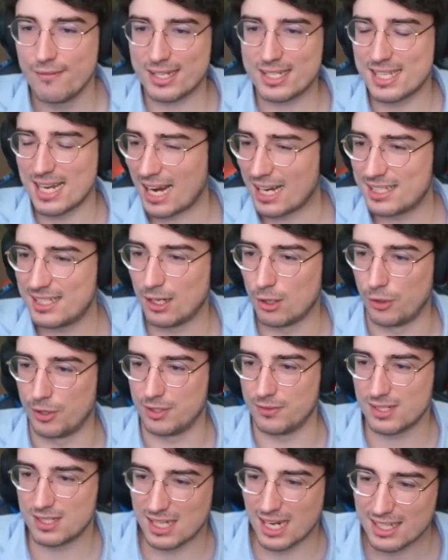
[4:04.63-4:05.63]
Was sagt ihr, Leute?
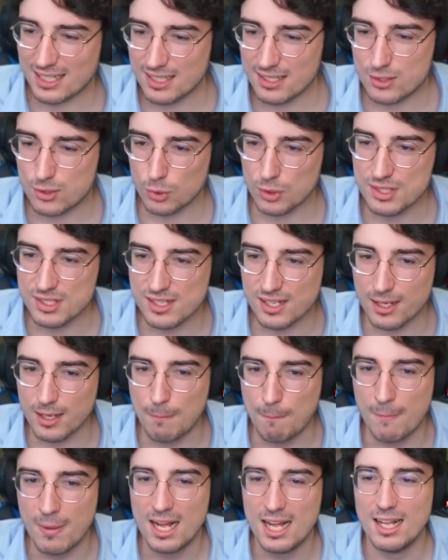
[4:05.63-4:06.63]
Was sagt ihr zu
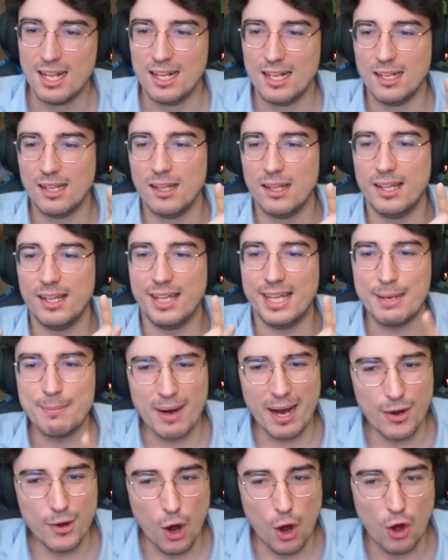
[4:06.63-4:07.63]
unserem
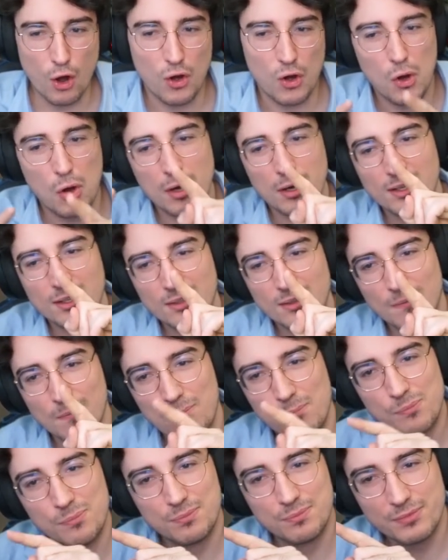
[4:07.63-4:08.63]
immer noch,
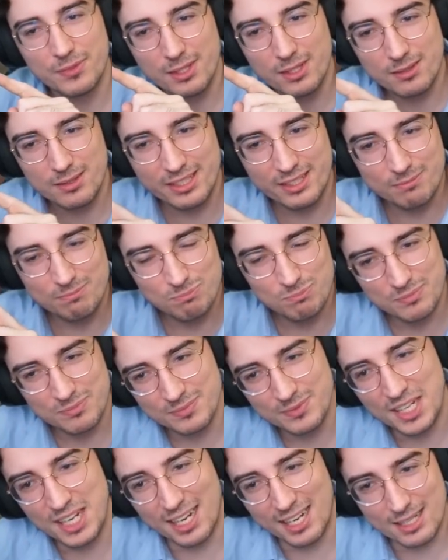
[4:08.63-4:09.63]

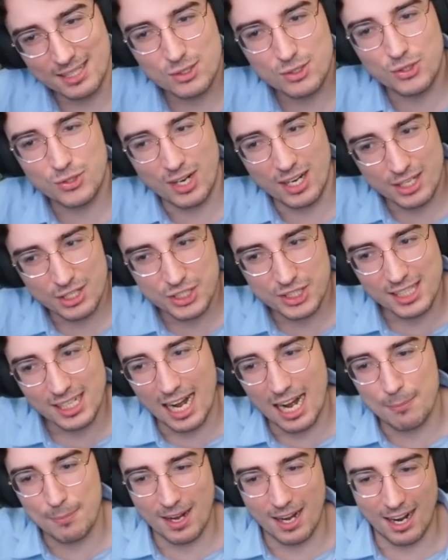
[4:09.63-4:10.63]
ne, Trashing,
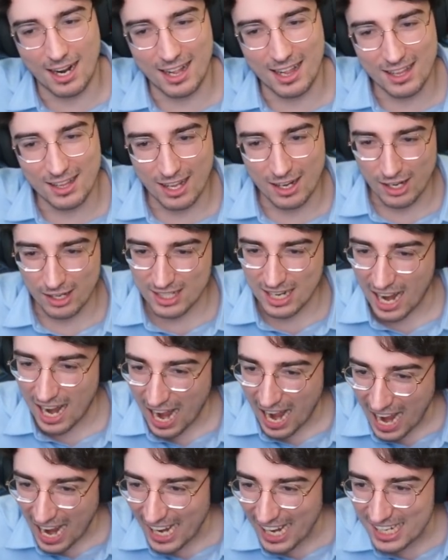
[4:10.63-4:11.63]
aber
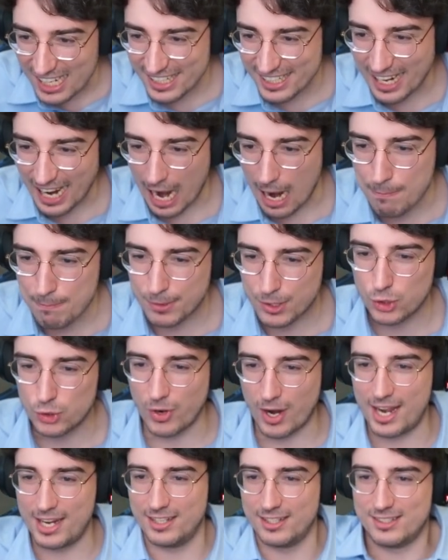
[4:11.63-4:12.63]
heilig
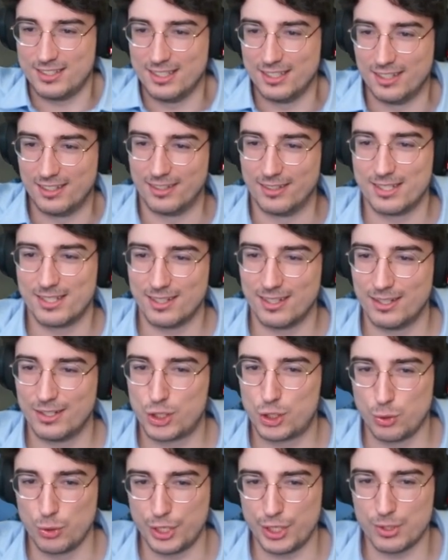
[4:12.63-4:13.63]
geupgradeten
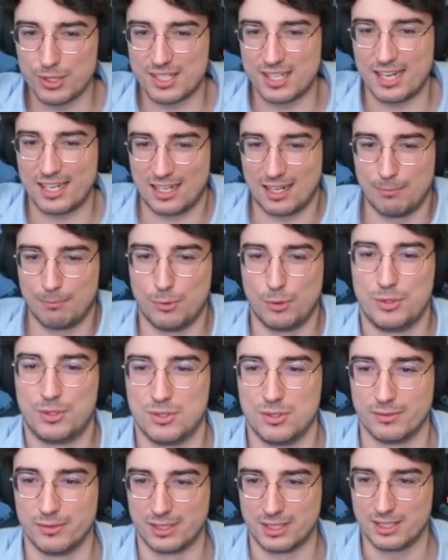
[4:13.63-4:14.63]
Studio-Setup und
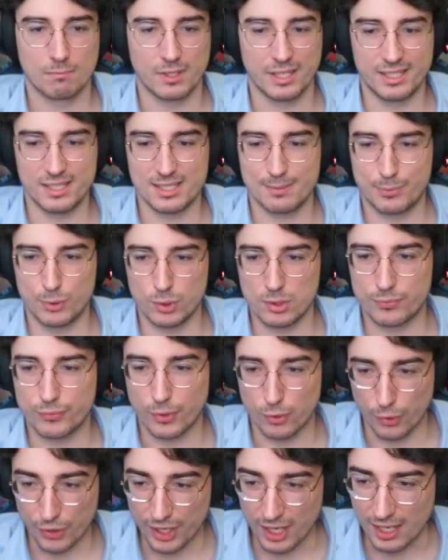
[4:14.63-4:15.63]
sowas? It is beautiful,
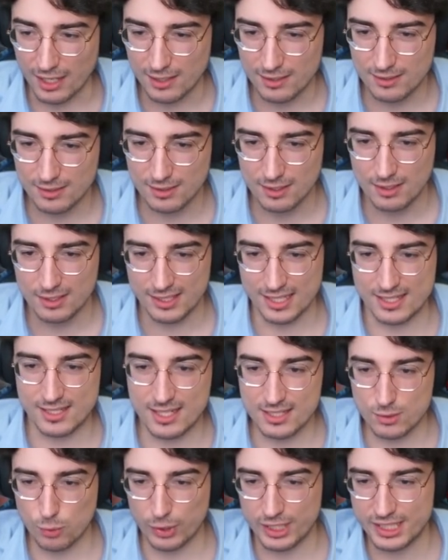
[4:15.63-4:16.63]
oder? das ist hier
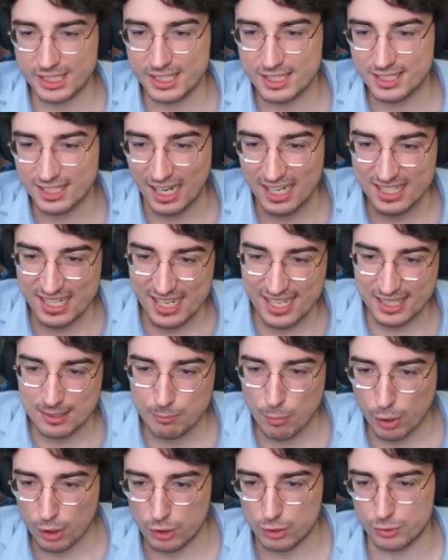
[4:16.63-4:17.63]
so richtig 3D
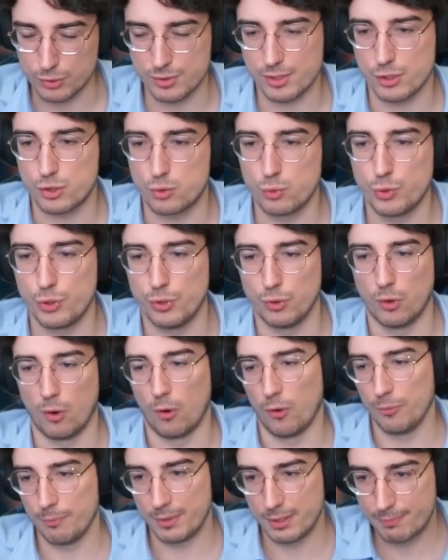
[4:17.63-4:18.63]
gemodelt, unser Studio.
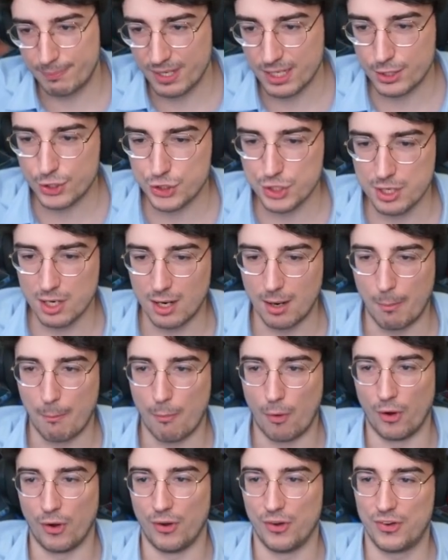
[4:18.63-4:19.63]
Und mit Bildschirmen
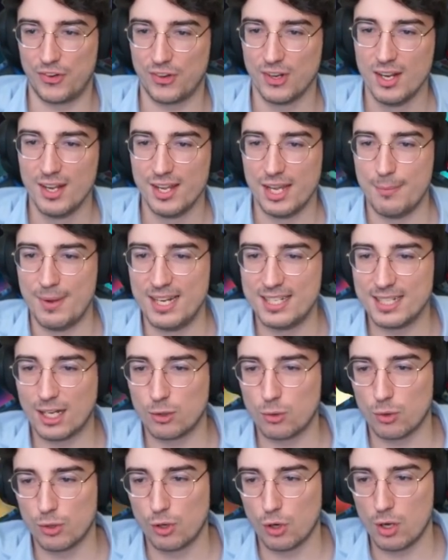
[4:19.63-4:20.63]
und im
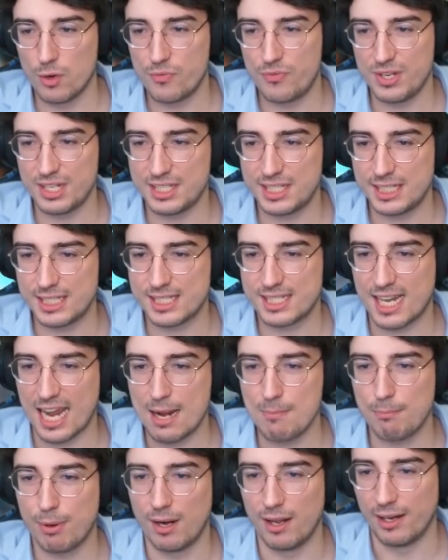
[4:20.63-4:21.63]
Hintergrund läuft wichtiges
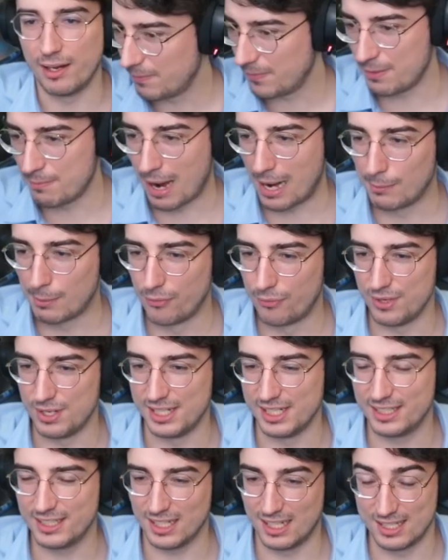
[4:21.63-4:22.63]
Gameplay. Den Marmor finde
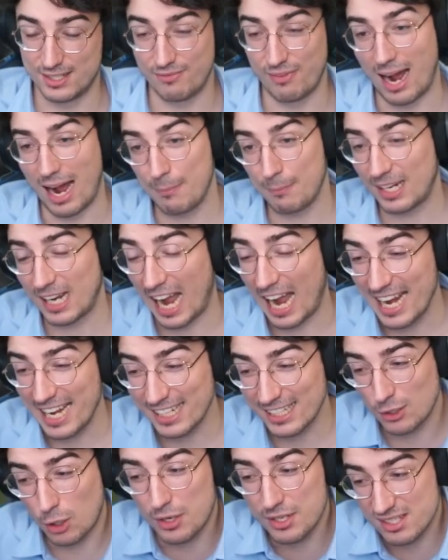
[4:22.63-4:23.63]
ich krass. Wir haben keine
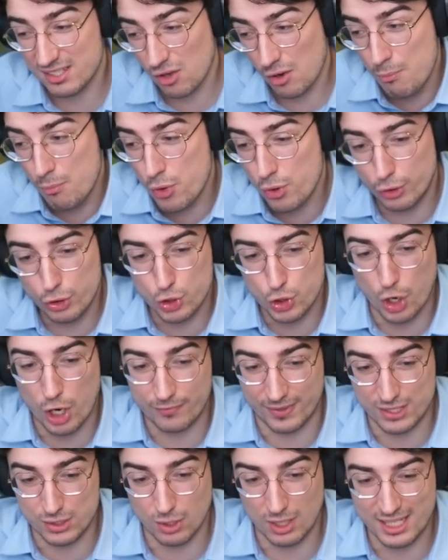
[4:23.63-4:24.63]
Kosten und Mühen gescheut,
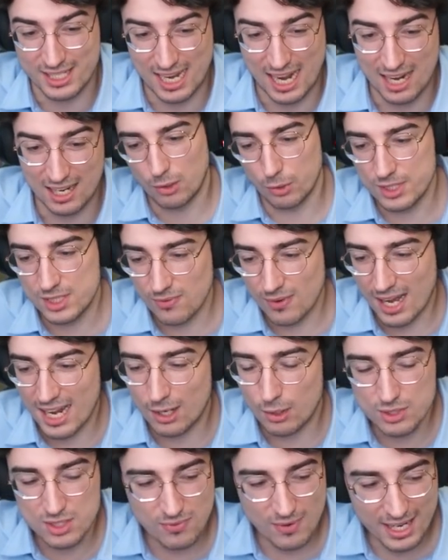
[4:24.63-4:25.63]
was soll ich sagen? Und zwar,
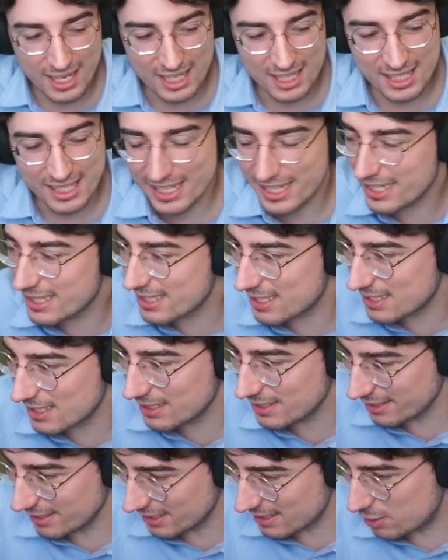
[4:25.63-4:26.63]
uns war hier nichts
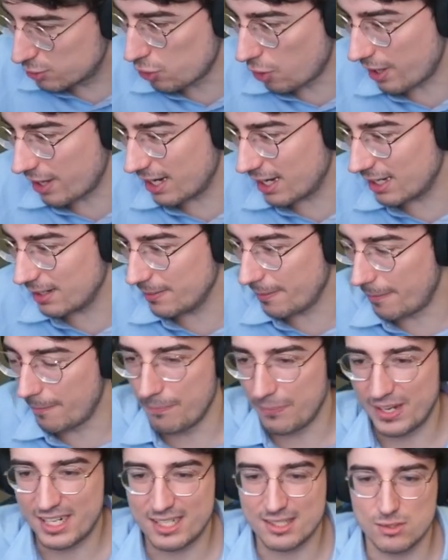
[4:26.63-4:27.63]
zu teuer,
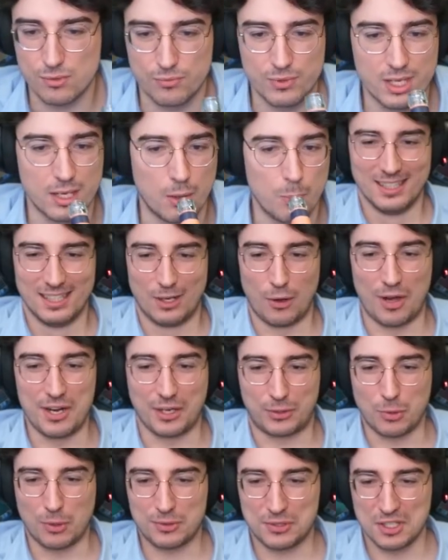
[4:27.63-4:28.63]
nicht zu viel. Leute,
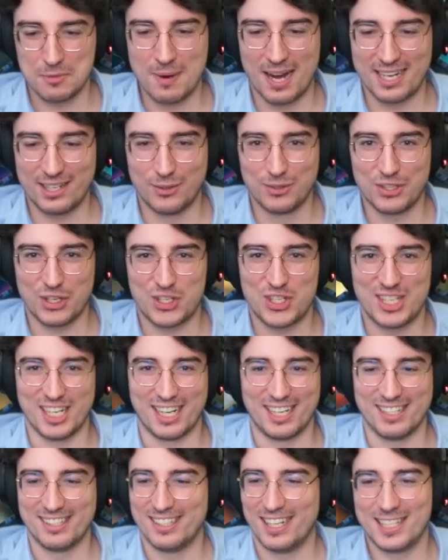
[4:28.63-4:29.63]
guckt euch mal den Unterschied
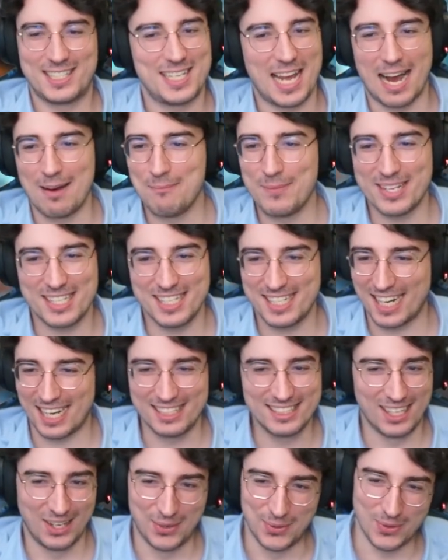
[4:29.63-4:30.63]
an. Sie haben mich nicht
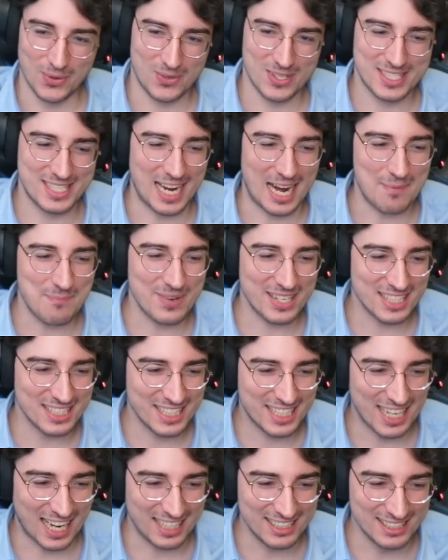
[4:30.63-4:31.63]
angelogen. Sie haben mich
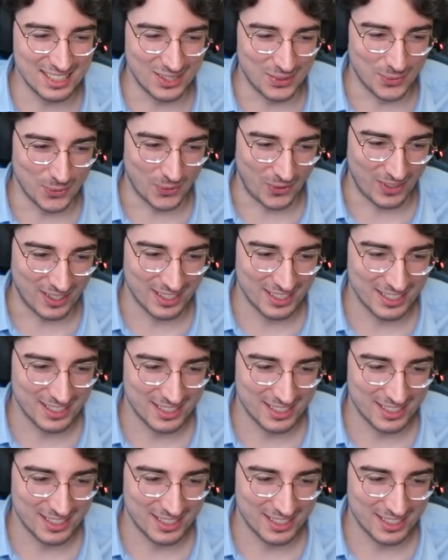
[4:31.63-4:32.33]
nicht angelogen.